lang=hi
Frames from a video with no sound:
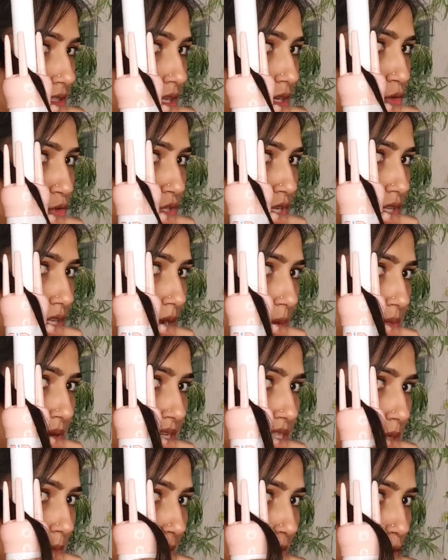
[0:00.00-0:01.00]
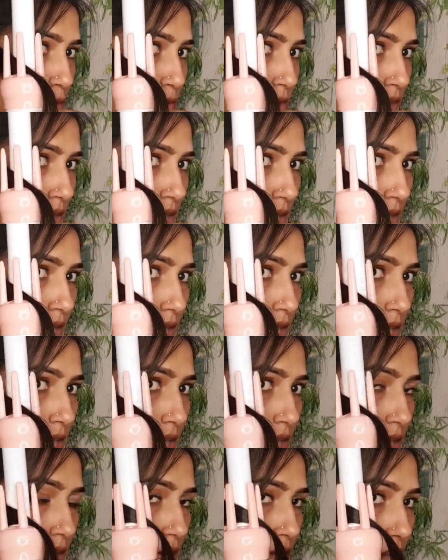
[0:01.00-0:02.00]
इसके उसके अंदर आपने ऐसे बालों को डालना है
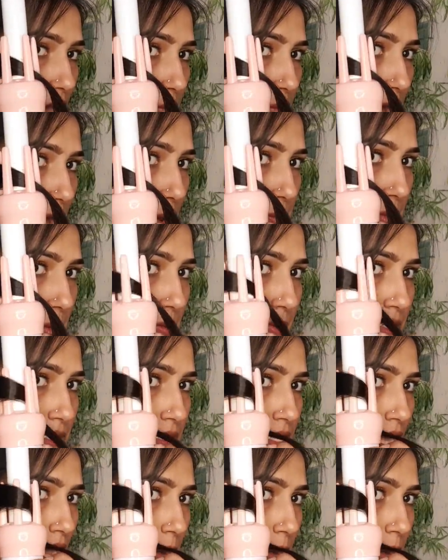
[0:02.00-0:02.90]
अब आपकी मर्जी